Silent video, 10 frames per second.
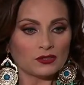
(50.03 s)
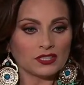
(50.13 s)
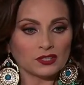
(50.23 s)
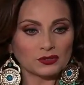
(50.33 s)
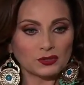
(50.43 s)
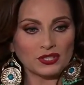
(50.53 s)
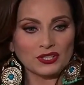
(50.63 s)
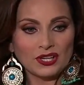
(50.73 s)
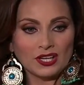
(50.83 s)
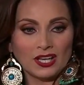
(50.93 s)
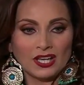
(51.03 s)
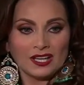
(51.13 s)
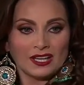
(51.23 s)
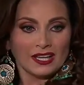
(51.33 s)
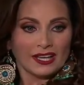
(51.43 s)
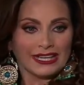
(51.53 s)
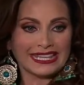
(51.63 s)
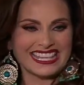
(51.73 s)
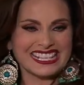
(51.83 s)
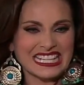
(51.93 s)
Um filho seu?
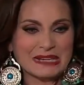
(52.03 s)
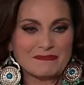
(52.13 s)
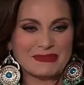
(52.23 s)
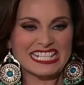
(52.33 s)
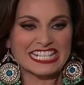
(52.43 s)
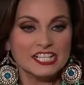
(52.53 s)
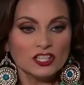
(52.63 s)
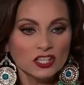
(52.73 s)
E desse morto de